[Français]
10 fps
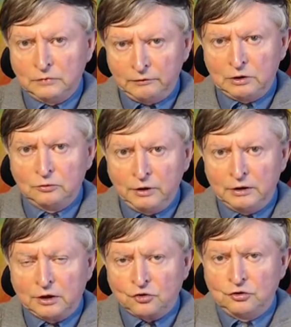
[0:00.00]
avec de
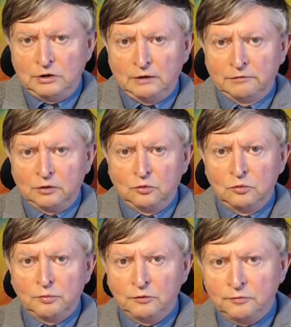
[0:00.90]
l'énergie, avec
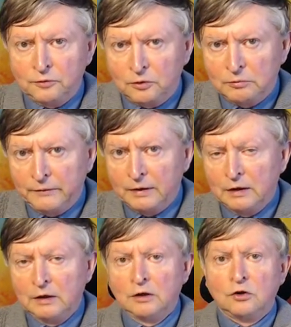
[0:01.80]
une bonne forme.
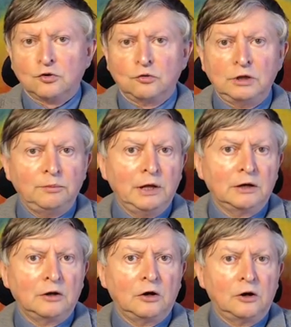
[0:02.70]
Je dis
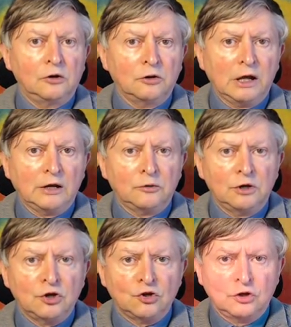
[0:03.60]
bien en
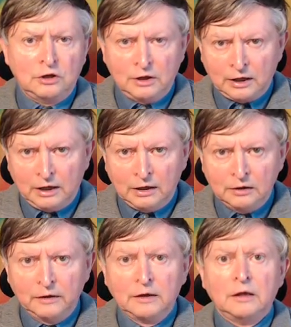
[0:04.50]
règle
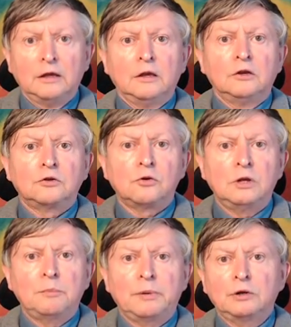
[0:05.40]
générale, ce
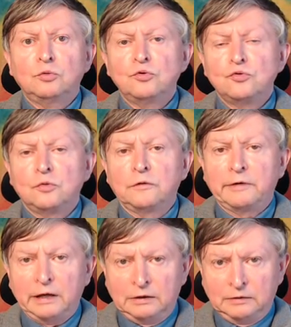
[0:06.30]
n'est pas toujours
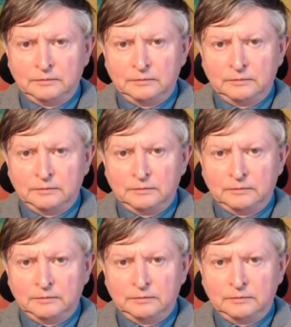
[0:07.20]
vrai.